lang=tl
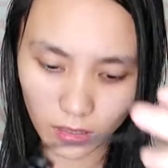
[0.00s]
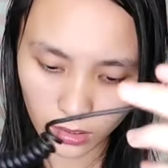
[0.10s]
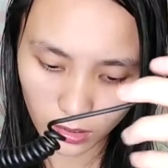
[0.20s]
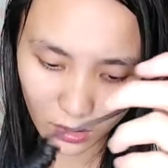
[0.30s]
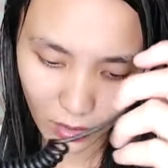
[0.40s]

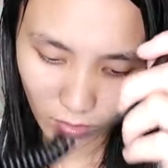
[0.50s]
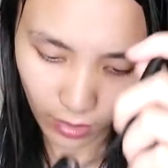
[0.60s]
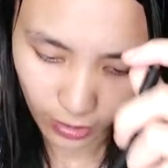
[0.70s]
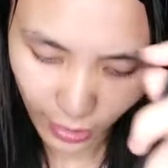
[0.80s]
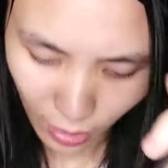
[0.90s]
Hindi ko
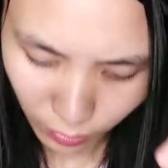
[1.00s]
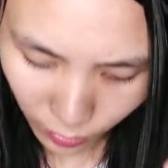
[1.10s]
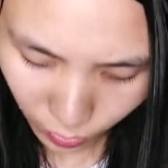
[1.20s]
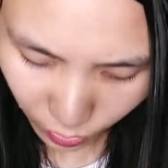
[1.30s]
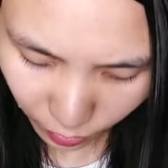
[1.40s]
alam
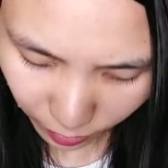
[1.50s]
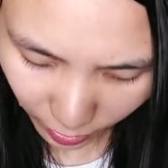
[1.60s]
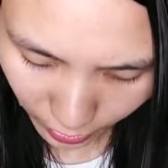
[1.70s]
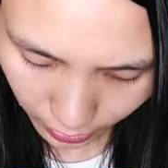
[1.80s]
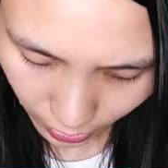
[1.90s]
kung
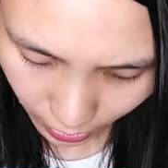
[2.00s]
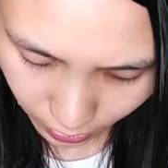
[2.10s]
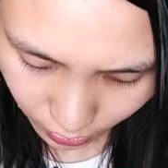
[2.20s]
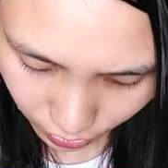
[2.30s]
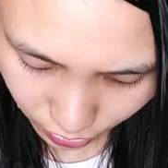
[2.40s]
para
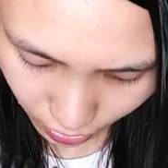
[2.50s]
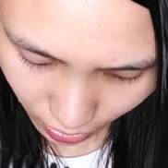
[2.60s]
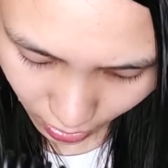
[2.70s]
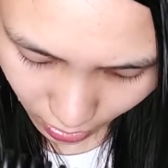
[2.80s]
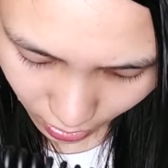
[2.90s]
saan
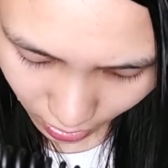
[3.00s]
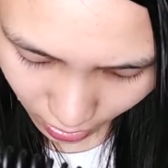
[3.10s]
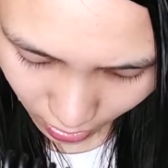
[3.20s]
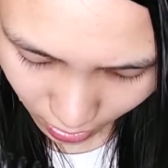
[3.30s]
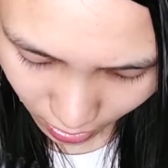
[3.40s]
siya.
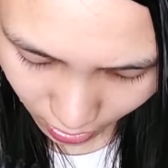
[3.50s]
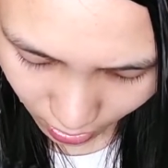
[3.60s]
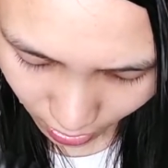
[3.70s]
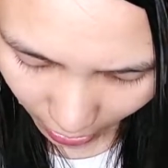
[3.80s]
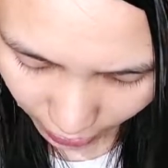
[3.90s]

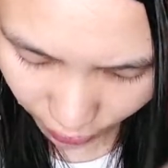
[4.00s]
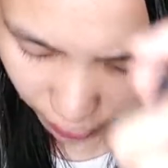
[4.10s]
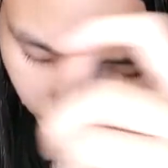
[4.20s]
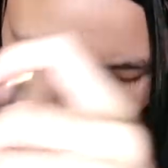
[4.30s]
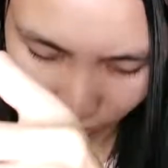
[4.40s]
Ayun.